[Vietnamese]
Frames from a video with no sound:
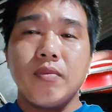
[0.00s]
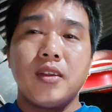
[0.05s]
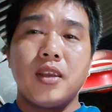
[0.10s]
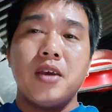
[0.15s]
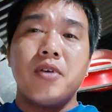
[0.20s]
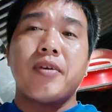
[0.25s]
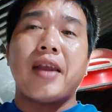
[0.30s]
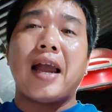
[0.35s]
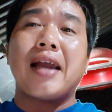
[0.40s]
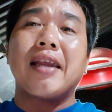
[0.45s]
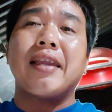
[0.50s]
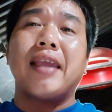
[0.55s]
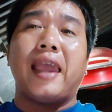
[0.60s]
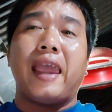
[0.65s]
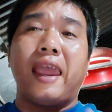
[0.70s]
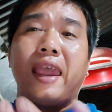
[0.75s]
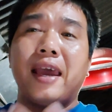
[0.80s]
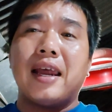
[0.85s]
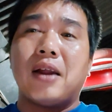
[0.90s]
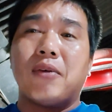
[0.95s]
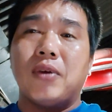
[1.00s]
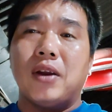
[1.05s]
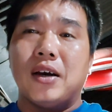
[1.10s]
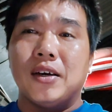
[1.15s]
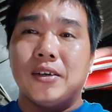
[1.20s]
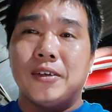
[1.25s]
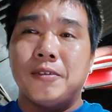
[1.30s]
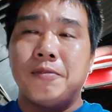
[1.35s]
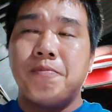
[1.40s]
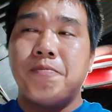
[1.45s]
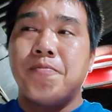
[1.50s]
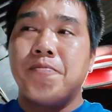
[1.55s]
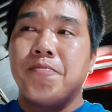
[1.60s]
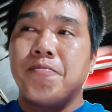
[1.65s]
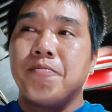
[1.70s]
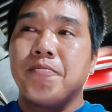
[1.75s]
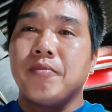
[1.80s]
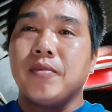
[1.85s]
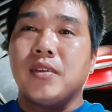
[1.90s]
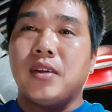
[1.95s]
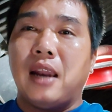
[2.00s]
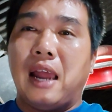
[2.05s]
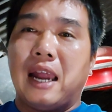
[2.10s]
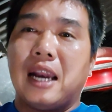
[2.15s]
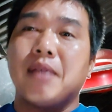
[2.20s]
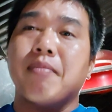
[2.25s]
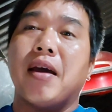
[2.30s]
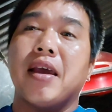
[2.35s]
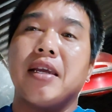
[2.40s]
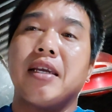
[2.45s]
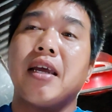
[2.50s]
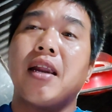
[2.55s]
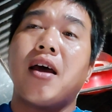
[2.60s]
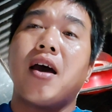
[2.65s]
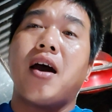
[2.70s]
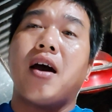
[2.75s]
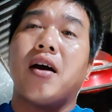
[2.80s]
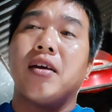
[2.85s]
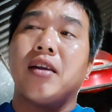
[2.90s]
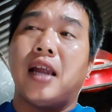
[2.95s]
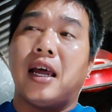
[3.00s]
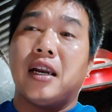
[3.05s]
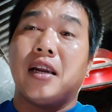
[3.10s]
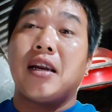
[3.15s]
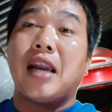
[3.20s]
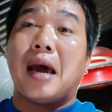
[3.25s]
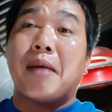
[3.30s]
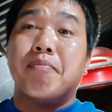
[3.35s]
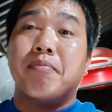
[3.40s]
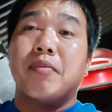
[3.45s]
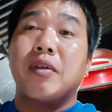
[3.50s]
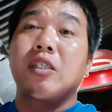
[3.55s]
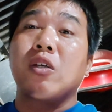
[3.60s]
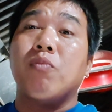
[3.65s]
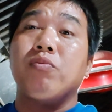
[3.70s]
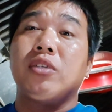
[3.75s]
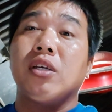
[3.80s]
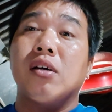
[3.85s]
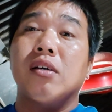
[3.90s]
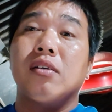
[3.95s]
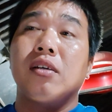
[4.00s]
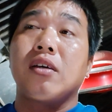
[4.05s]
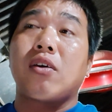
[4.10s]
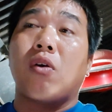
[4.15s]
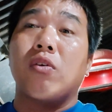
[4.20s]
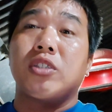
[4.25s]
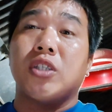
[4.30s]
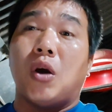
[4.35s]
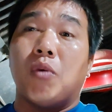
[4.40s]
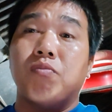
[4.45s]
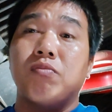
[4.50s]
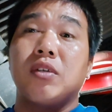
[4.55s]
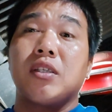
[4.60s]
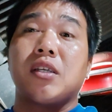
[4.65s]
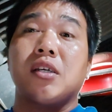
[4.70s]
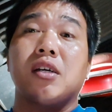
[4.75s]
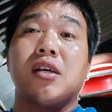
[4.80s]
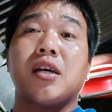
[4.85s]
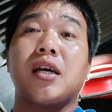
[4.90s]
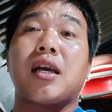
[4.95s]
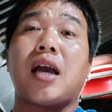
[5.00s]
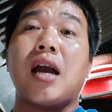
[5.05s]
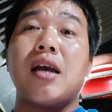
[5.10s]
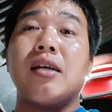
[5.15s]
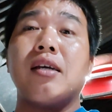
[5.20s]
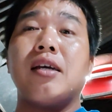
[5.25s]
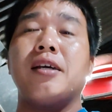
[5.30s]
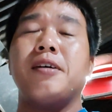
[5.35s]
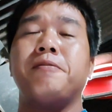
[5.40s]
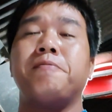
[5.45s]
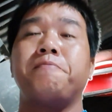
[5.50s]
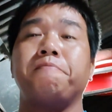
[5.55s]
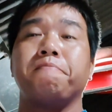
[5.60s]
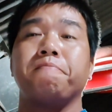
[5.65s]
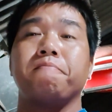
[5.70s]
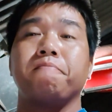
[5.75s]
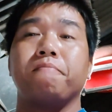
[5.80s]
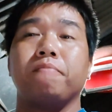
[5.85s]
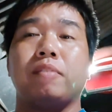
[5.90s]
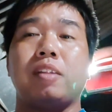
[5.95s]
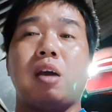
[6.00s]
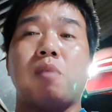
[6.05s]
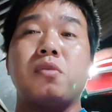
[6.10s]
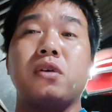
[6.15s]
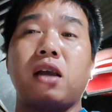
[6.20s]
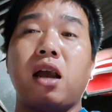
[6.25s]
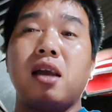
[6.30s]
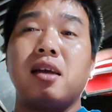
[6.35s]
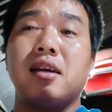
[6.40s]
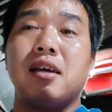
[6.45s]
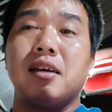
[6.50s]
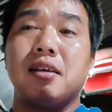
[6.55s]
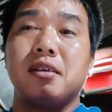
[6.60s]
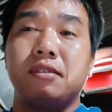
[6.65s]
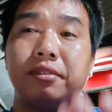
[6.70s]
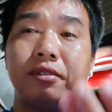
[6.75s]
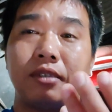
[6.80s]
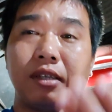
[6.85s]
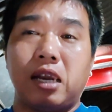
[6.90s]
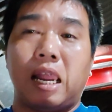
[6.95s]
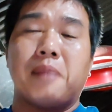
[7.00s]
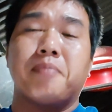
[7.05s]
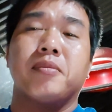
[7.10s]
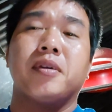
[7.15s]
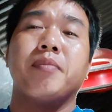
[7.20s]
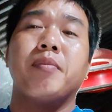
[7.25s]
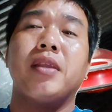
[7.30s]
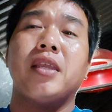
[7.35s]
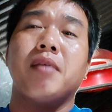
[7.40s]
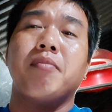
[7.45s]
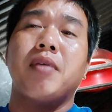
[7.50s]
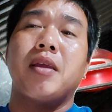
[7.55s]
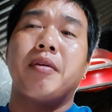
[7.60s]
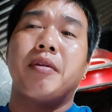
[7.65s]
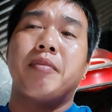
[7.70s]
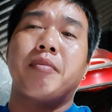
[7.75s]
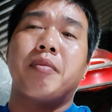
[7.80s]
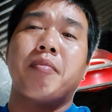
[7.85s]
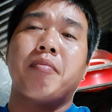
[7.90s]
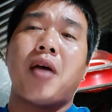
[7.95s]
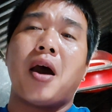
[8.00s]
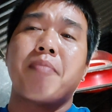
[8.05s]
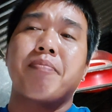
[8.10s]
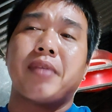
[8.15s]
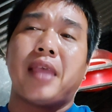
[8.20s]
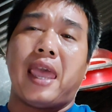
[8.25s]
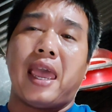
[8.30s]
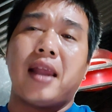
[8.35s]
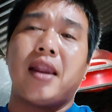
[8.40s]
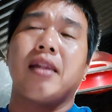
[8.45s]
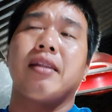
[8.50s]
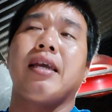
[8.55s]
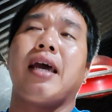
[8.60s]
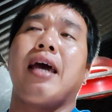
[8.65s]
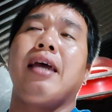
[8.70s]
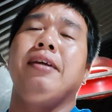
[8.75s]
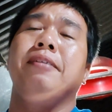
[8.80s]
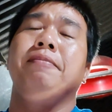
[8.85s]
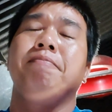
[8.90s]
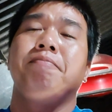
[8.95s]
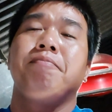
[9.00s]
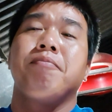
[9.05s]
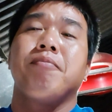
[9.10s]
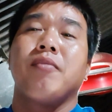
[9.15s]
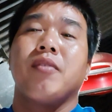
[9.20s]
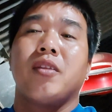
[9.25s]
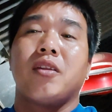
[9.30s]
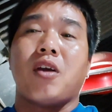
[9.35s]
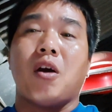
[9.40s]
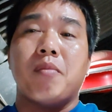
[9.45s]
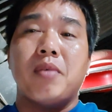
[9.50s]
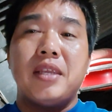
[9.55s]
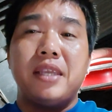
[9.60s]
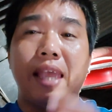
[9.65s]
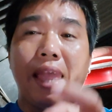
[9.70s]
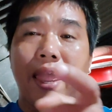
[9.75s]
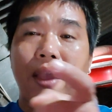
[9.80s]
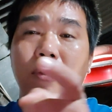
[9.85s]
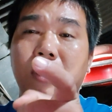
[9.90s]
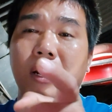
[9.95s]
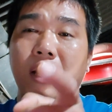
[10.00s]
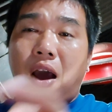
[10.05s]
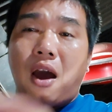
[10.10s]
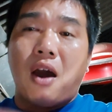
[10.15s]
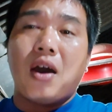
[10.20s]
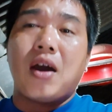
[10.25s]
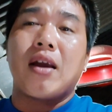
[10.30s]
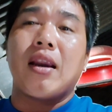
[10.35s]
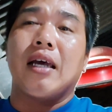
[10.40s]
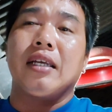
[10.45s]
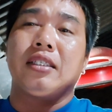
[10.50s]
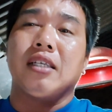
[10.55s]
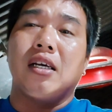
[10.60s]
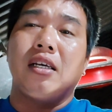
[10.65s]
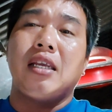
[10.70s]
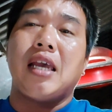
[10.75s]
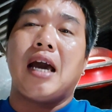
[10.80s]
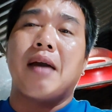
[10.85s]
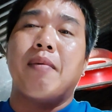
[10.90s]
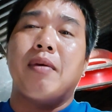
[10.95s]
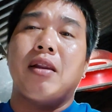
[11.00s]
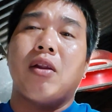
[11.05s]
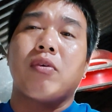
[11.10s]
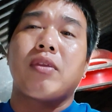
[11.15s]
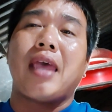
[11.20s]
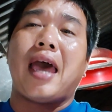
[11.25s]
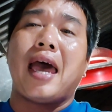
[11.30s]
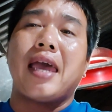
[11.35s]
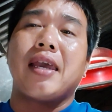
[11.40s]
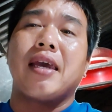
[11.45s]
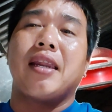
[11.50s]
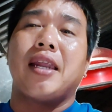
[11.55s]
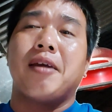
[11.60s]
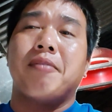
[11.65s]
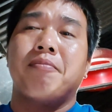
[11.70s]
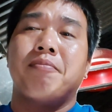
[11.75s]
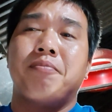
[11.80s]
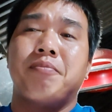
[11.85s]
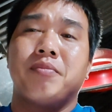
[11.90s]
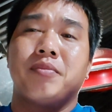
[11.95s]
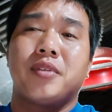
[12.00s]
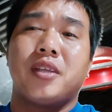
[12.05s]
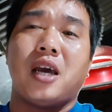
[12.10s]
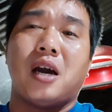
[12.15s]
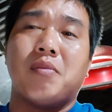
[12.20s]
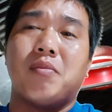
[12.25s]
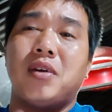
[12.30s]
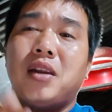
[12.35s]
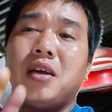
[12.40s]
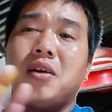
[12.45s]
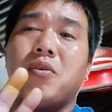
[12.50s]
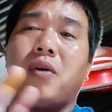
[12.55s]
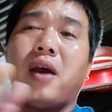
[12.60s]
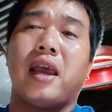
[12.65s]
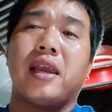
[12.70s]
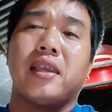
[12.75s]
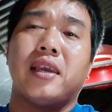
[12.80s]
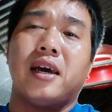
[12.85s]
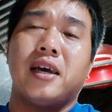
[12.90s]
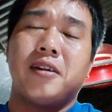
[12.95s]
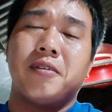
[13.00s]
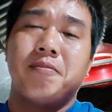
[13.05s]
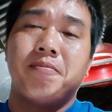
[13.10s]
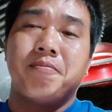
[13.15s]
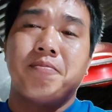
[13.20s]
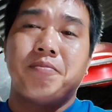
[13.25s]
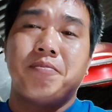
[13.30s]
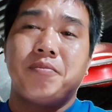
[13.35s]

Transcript: kêu cắn nhẹ đầu lường là nó bị cái đó thôi là nó nằm nó sung xương nó còn sụn nó chưa có cứng á nó không có cứng á nó nằm nó bị, bị móp nhẹ lên cái còn bị dẹo này nọ là sự ra bị nó cháy nghe nè chứ không có liên quan gì hết